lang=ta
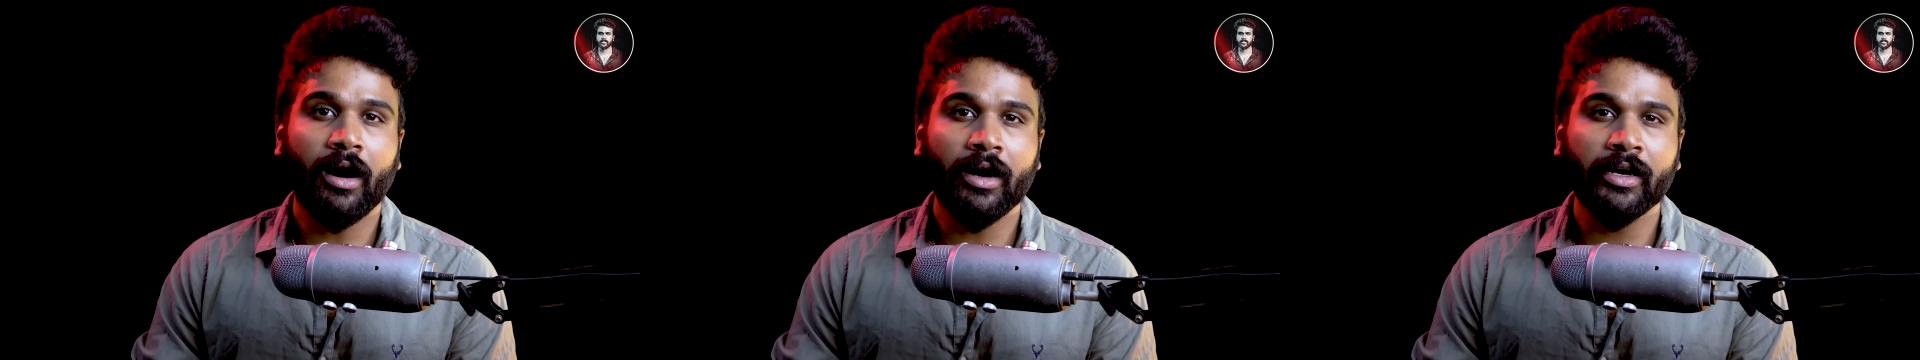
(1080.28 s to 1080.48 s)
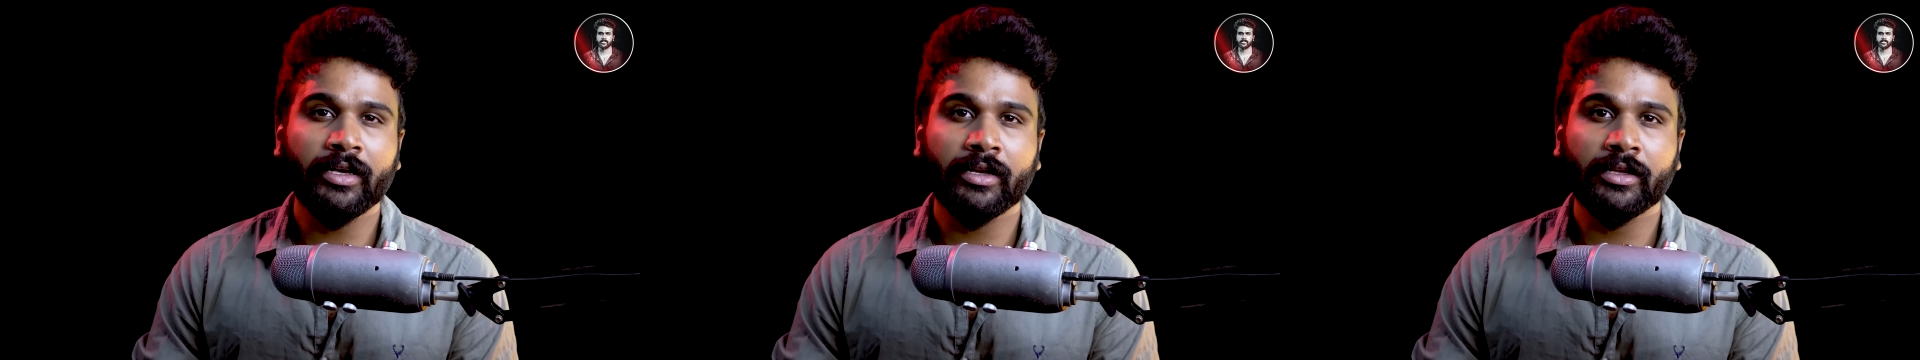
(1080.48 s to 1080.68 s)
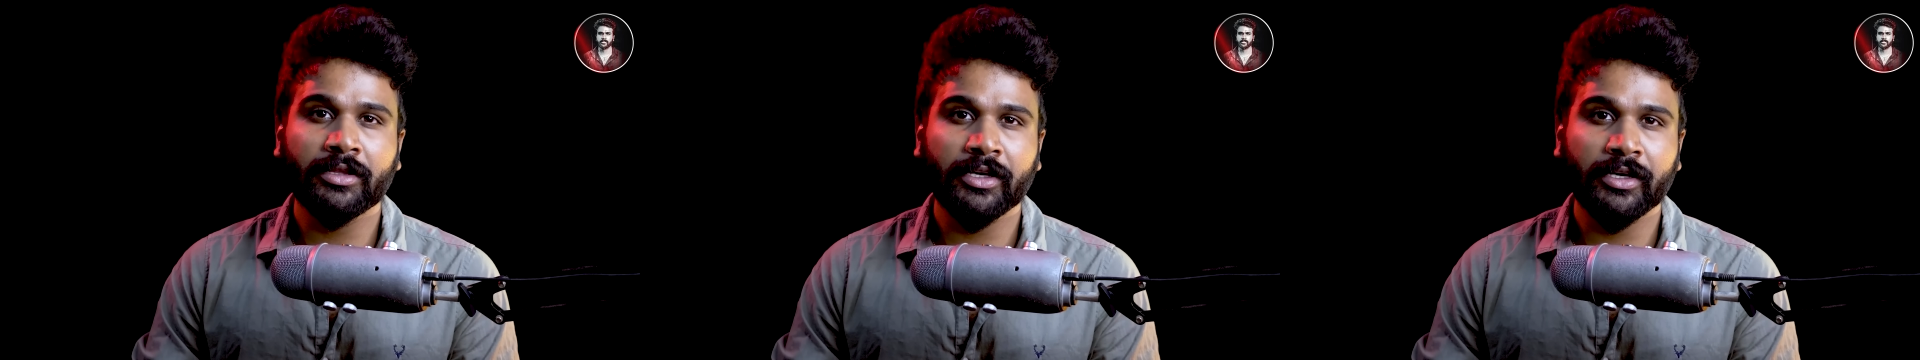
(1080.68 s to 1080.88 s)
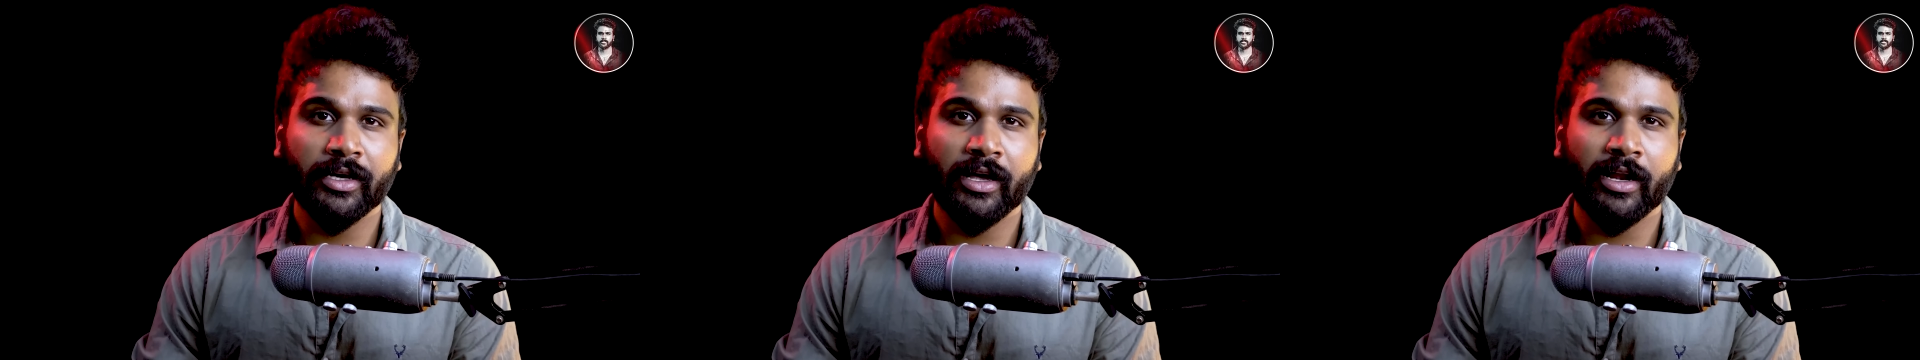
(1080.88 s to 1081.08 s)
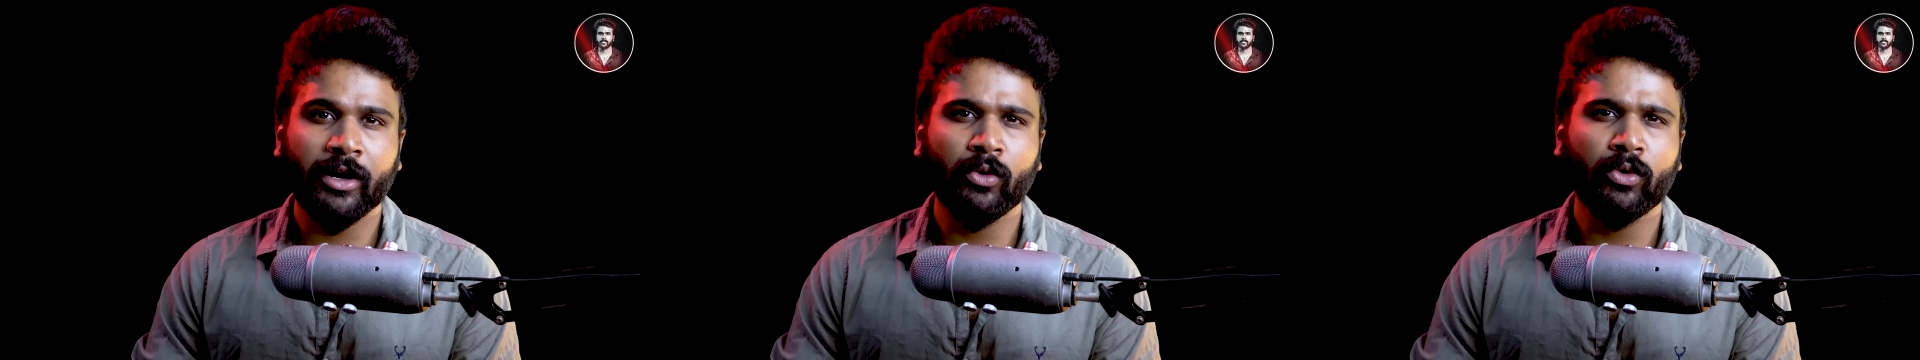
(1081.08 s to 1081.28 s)
ஆயிரத்தி
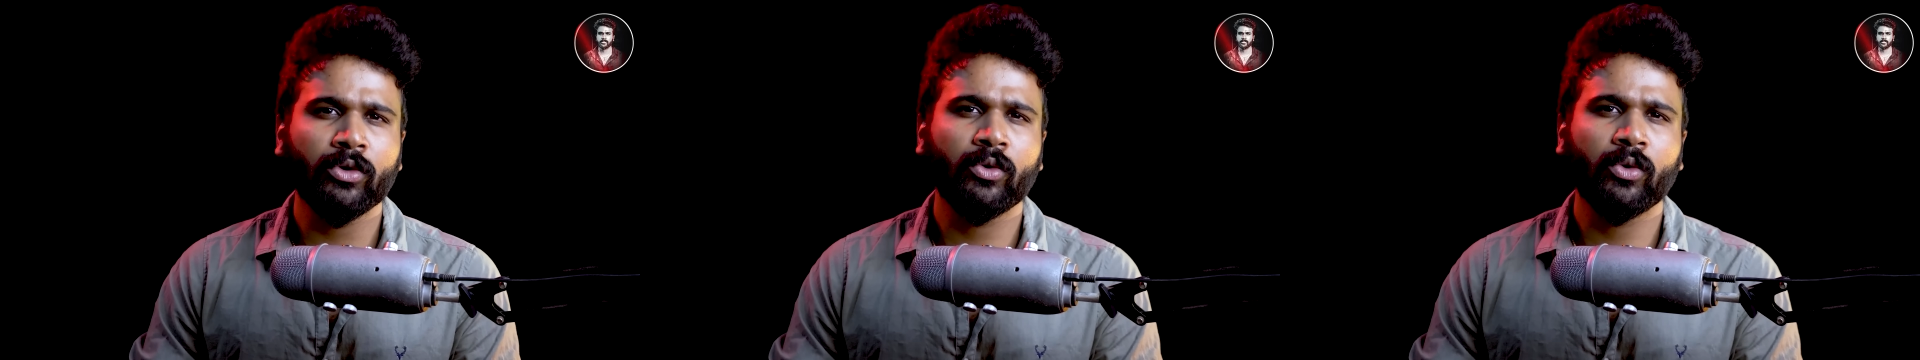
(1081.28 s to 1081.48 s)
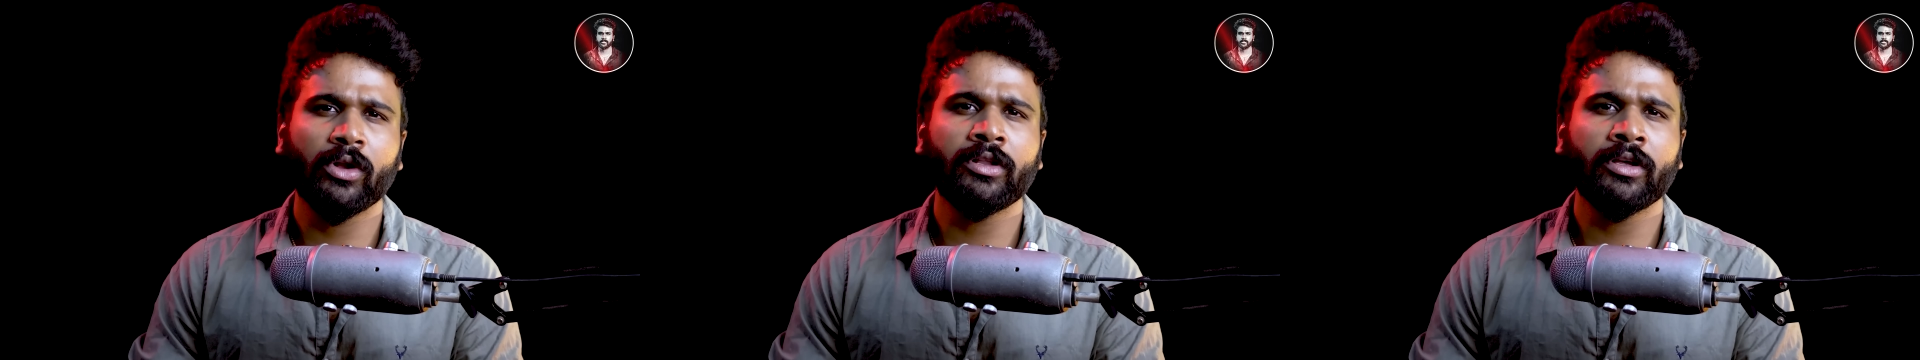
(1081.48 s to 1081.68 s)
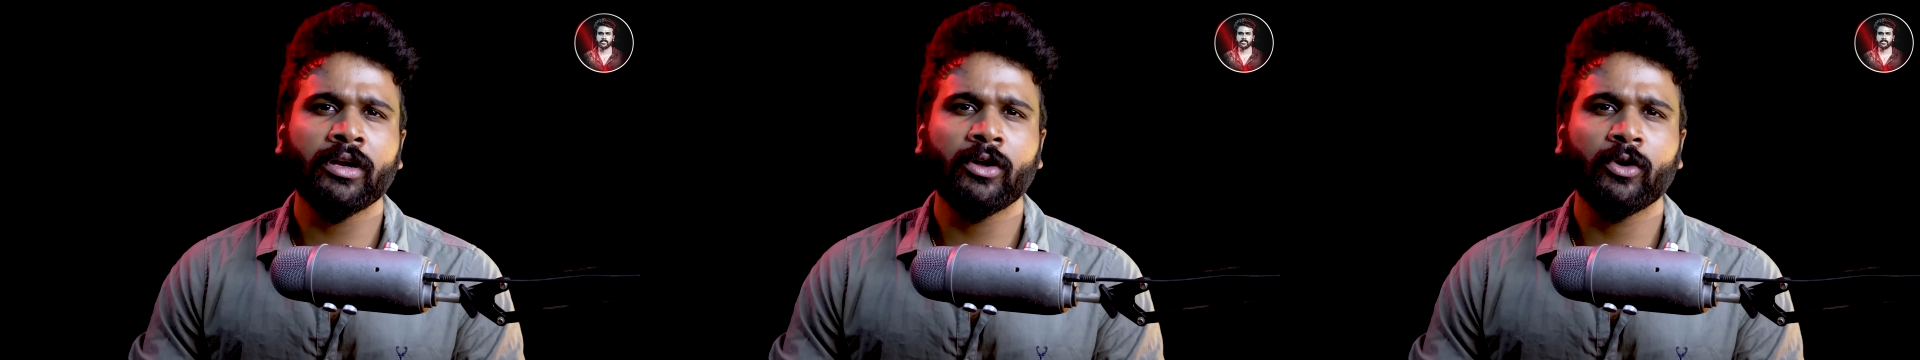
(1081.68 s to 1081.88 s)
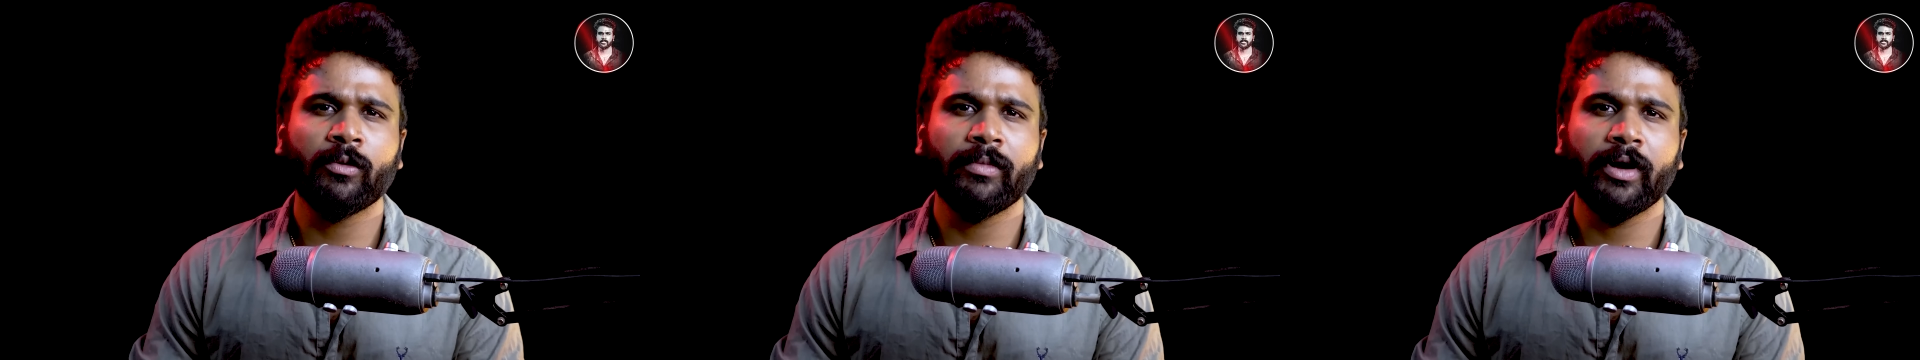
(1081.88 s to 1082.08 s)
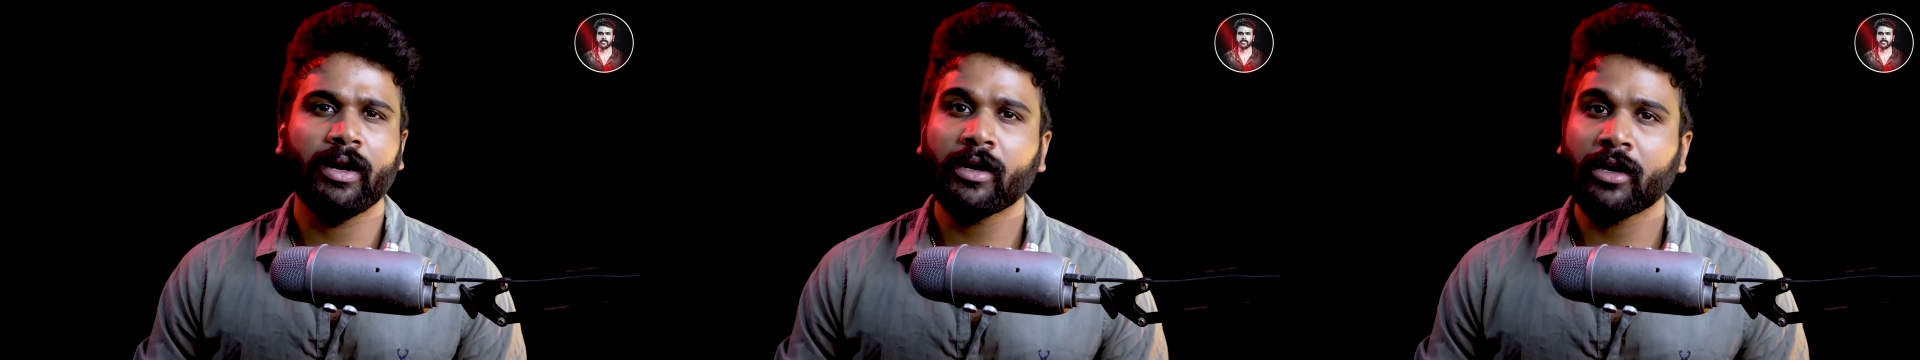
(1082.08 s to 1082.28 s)
இருநூறு குழந்தைகளுக்கு
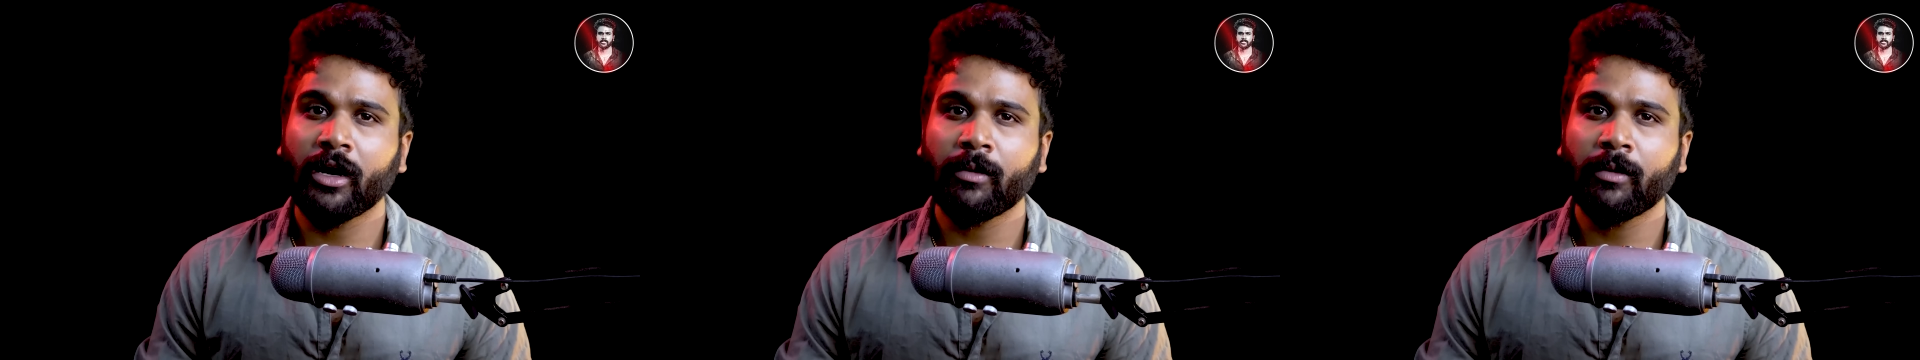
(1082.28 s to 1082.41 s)
மேல